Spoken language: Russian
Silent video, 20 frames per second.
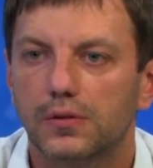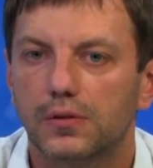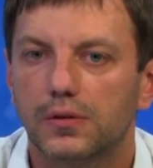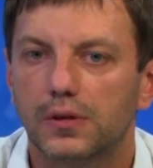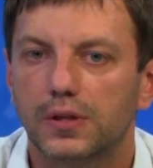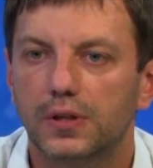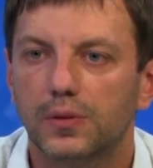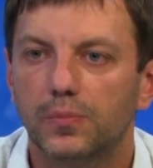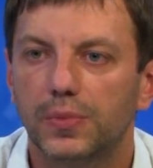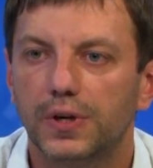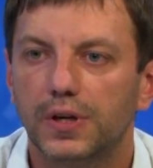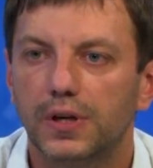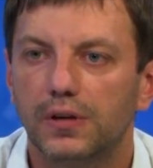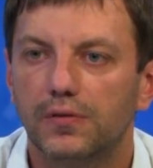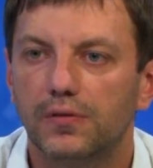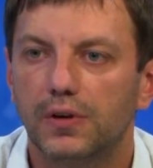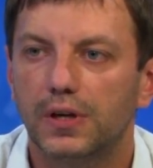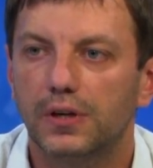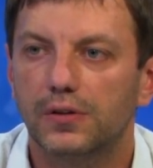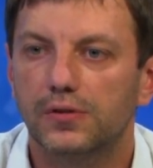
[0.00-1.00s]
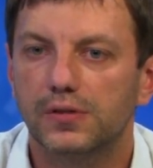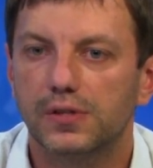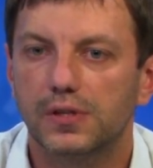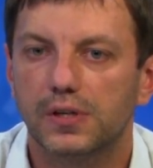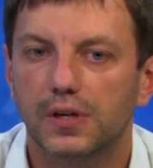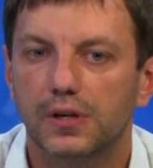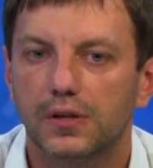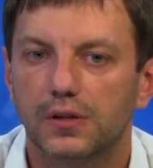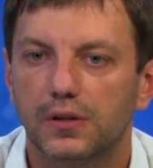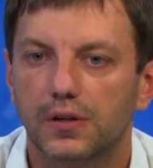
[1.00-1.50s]
ДТП
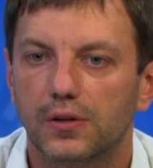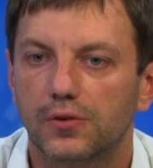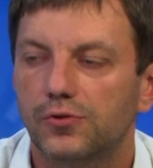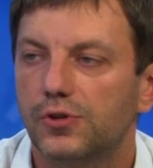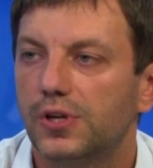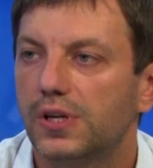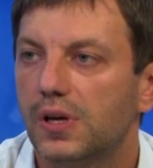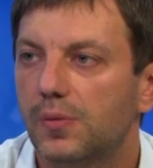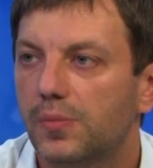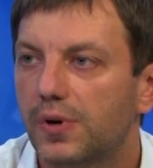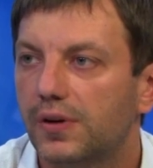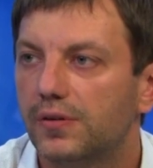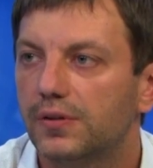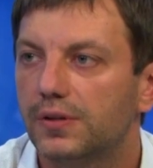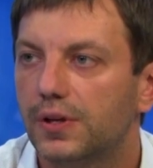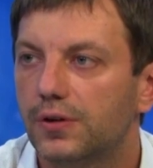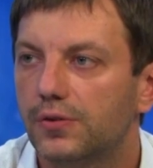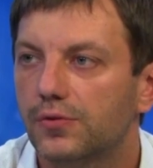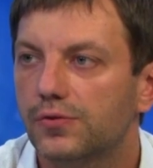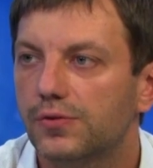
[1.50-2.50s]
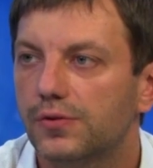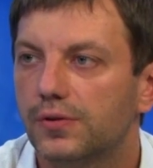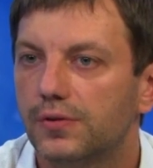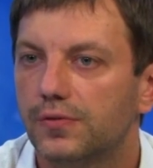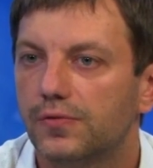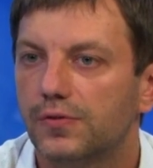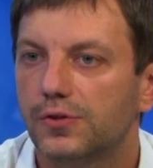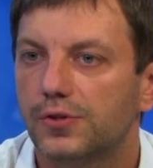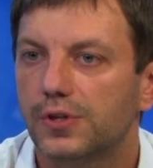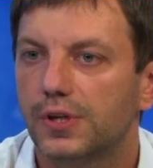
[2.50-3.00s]
являются нарушение правил дорожного
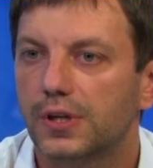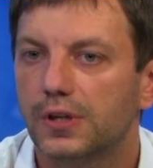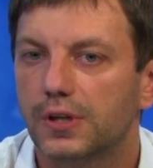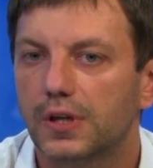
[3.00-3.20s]
движения,